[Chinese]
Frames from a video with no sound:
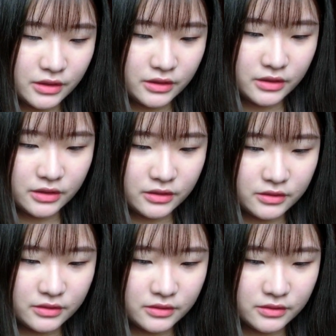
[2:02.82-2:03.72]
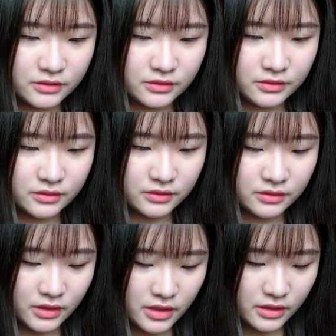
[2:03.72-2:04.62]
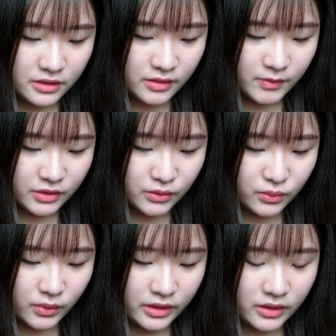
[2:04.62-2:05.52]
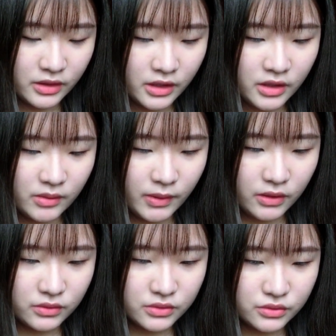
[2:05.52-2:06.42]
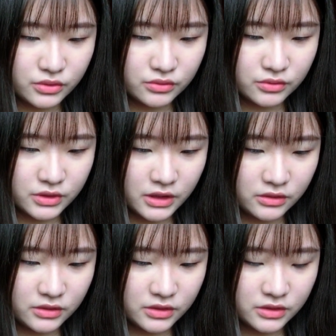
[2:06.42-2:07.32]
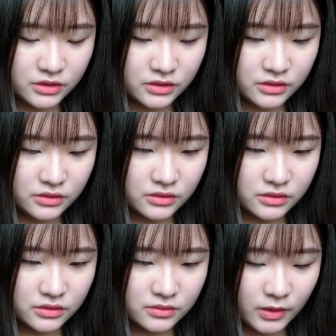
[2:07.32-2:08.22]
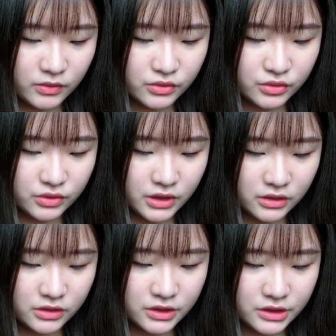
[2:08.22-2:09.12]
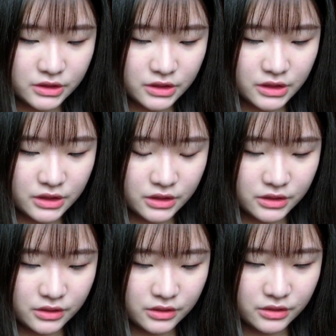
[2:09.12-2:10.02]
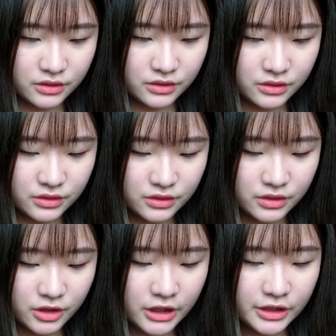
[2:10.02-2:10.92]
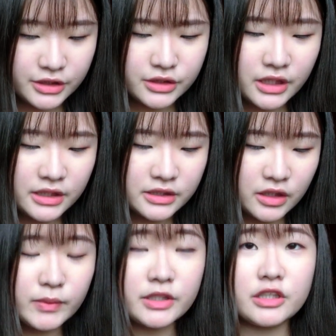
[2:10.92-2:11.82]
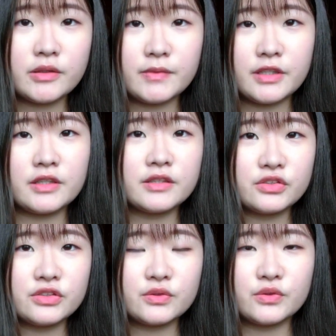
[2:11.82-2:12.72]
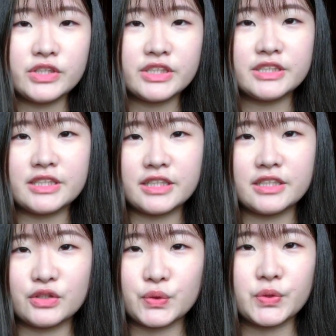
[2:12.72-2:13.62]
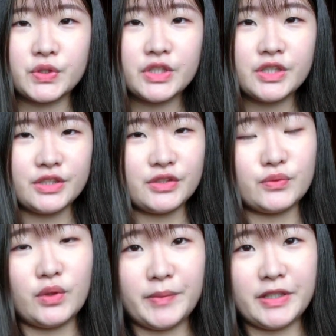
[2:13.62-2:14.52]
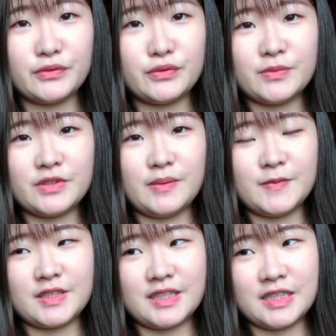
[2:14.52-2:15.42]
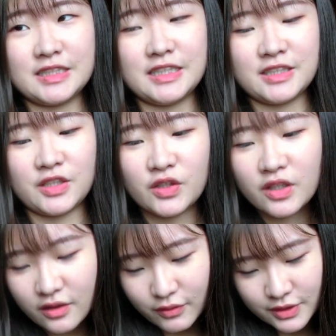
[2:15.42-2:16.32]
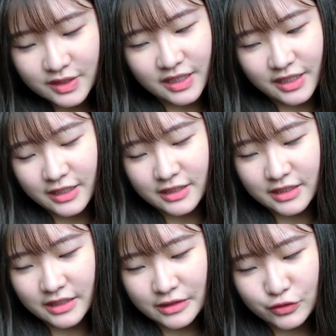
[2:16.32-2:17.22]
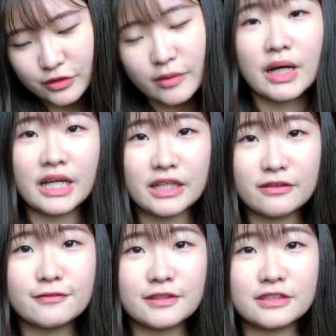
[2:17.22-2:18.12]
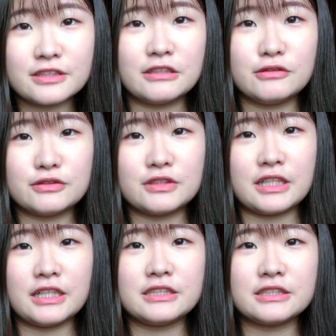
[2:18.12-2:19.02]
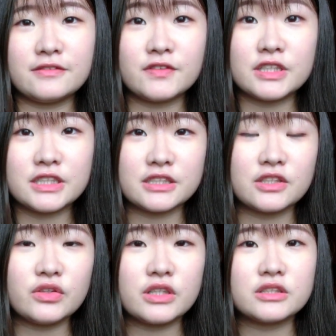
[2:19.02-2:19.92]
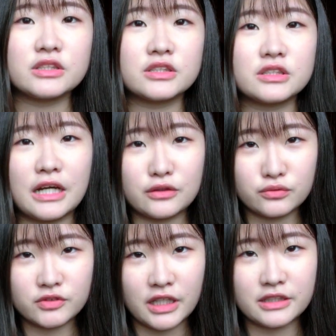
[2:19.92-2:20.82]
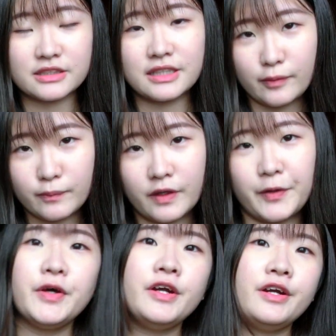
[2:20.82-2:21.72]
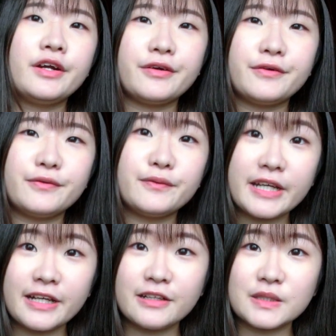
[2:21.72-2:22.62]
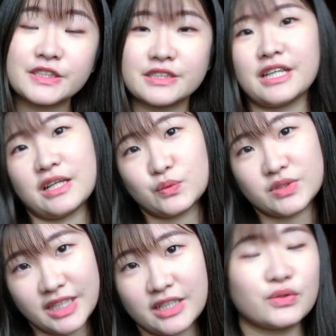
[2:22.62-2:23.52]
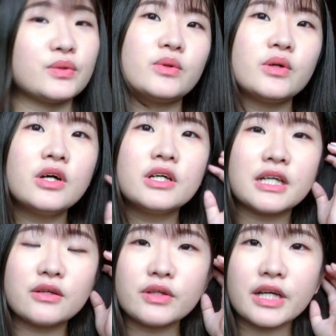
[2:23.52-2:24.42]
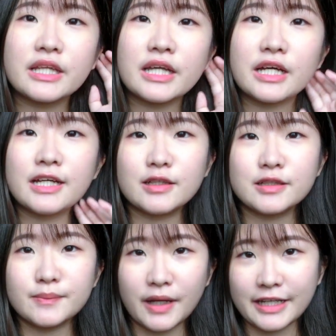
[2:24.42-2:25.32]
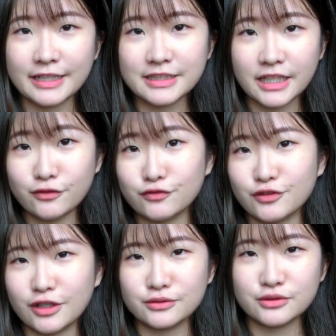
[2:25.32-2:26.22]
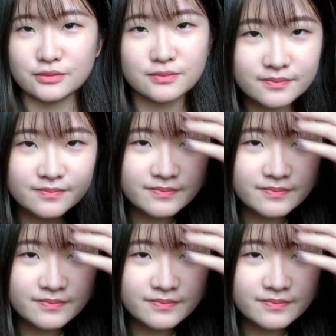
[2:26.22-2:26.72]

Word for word: 哎，等一下，哎，他家有没有在录？哎，豹纹裙我挑的是，豹纹裙我挑的是一个。是看小米的影片，就是我会集结很多就是网美 YouTuber 他们很介绍。我最想看，如果要买衣服的时候，我最想看的是 Tiffany 介绍，因为它是大骨架的代表，然后我也刚好是个大骨架，所以我常会看他买哪些衣服，然后就有